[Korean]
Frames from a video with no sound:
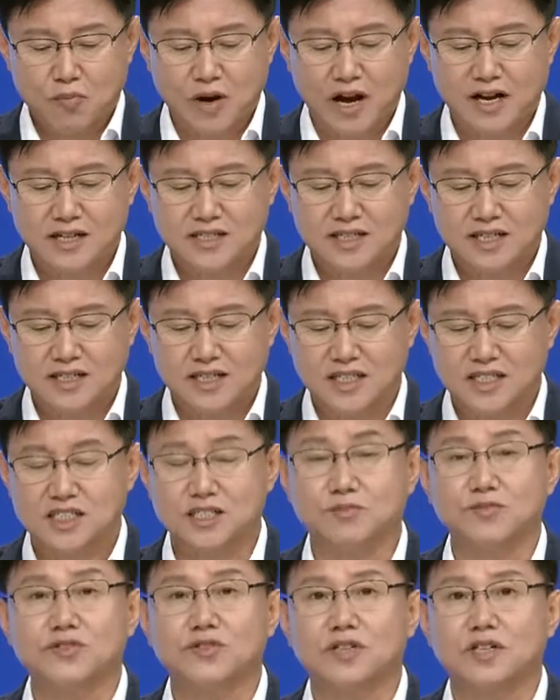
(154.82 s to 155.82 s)
방사장
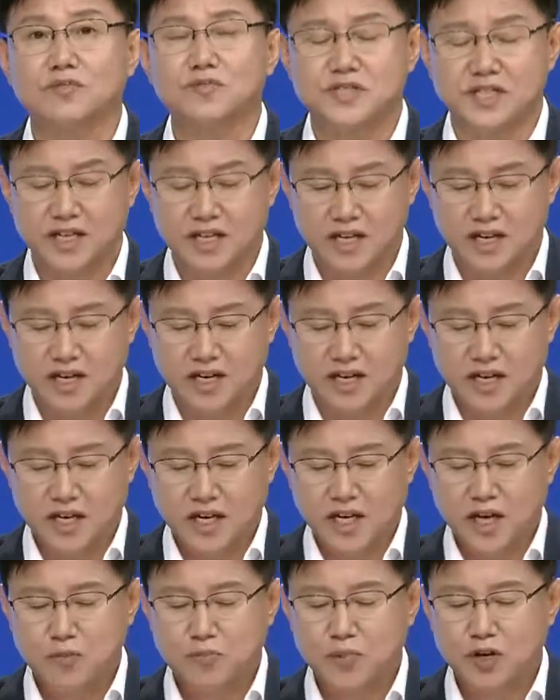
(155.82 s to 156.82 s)
지붕을 없애
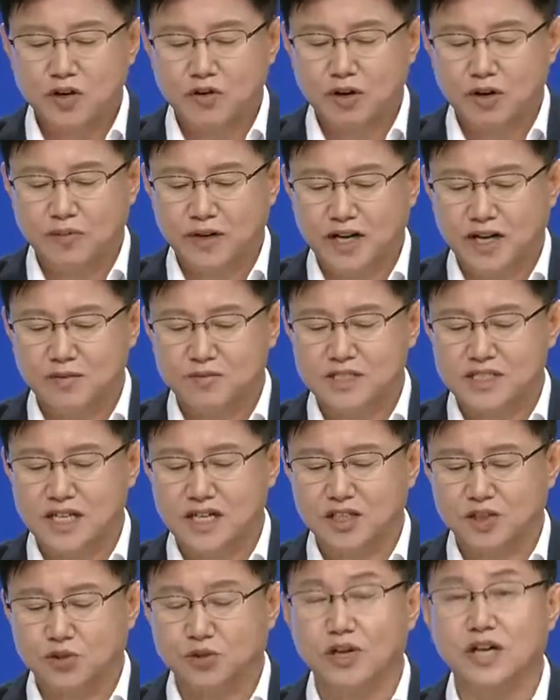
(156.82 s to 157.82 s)
햇볕과 바람이
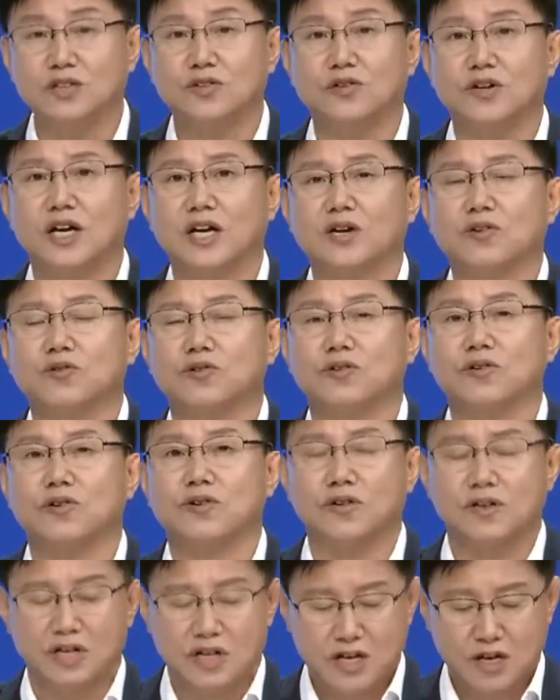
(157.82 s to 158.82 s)
잘 통하도록
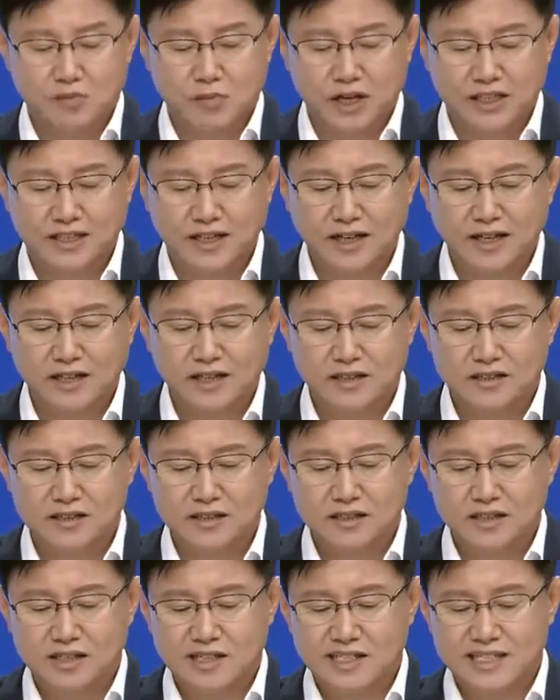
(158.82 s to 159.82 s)
하였고
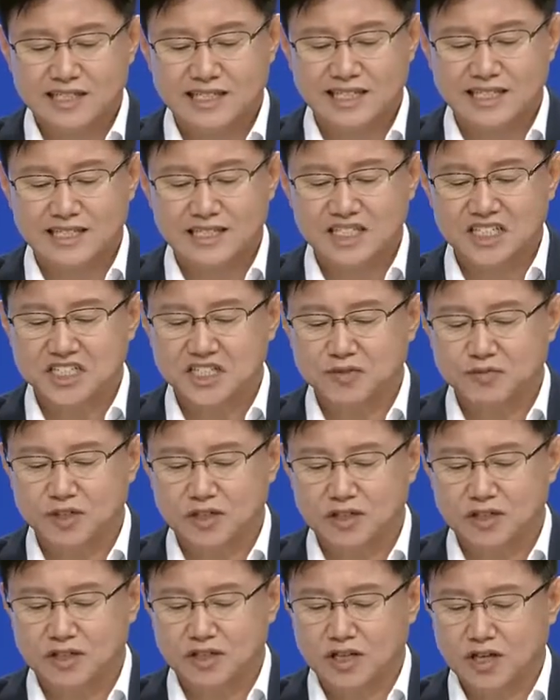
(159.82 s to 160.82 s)
바닥에는 잔디를
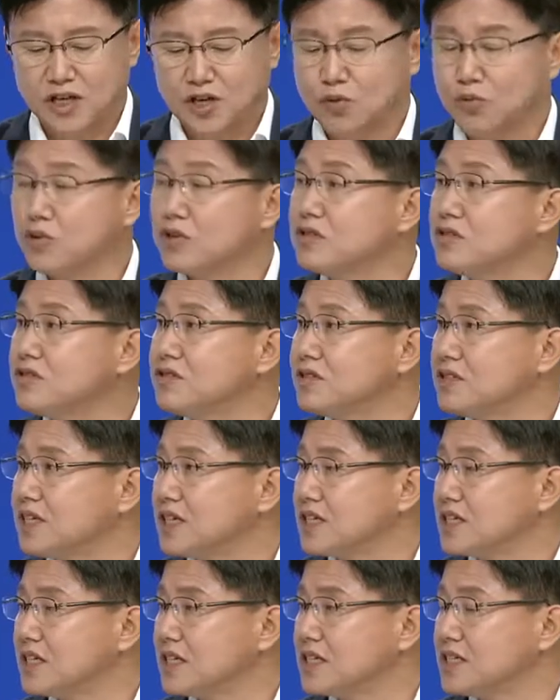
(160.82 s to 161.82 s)
심어
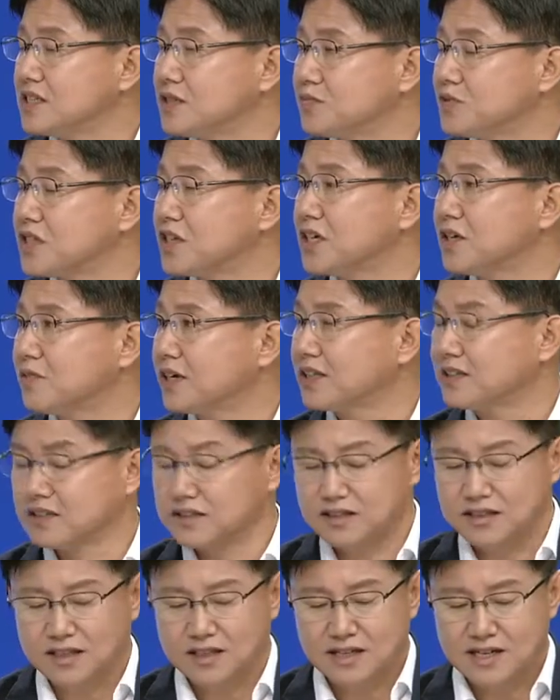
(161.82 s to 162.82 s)
원숭이의 습성에
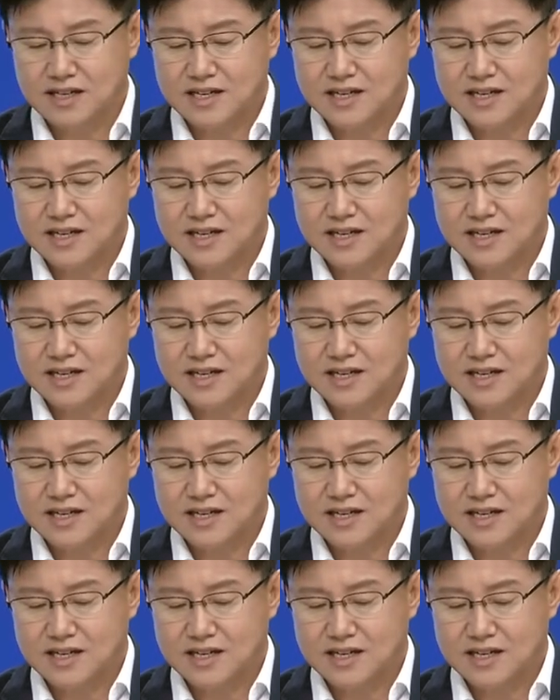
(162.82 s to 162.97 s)
맞는